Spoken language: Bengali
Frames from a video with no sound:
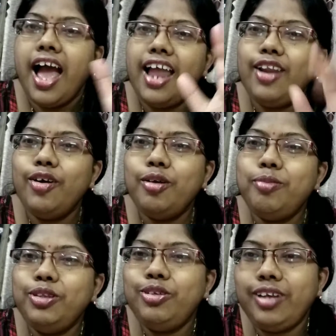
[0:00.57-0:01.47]
হ্যালো
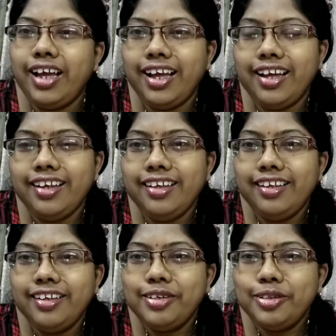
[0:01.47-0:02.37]
বন্ধুরা
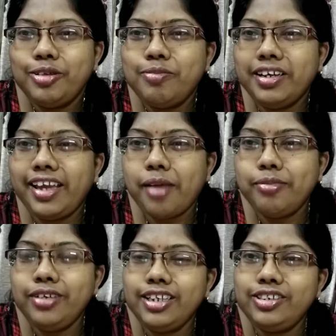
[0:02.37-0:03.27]
তোমরা
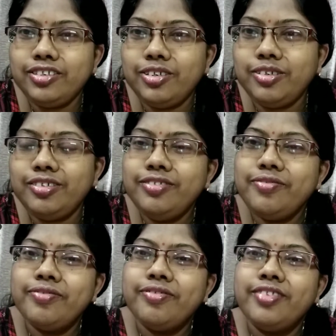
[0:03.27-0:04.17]
কেমন আছো
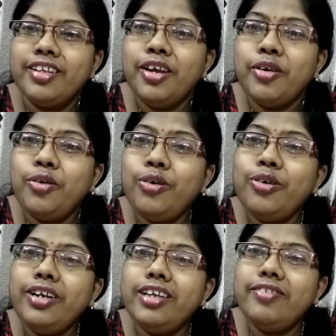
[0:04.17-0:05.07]

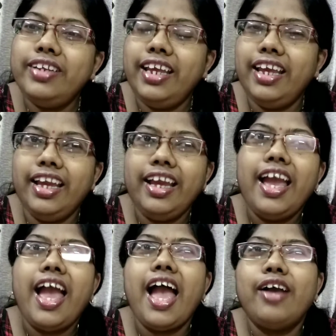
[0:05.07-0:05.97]
গুড ইভিনিং
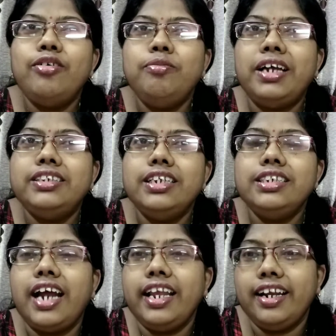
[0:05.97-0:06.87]
এখন বাজে
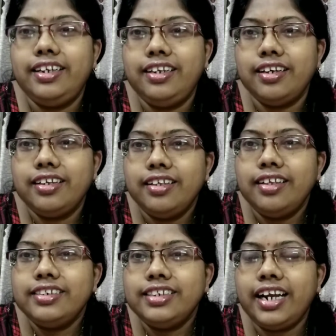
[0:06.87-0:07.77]
সাড়ে আটটা
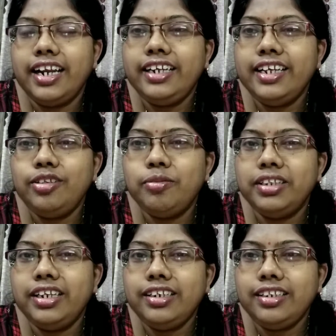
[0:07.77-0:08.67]
সাড়ে আটটায়
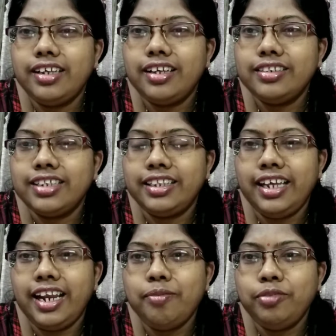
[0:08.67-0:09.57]
তোমাদের সাথে
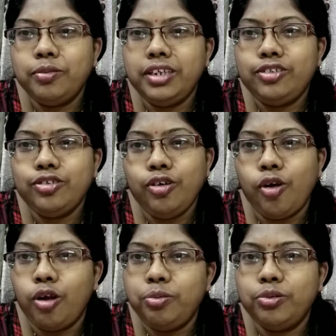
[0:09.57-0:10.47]
এলাম তোমার একটু
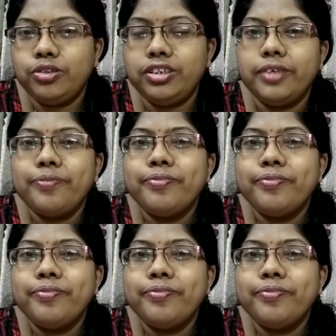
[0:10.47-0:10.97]
গল্প করতে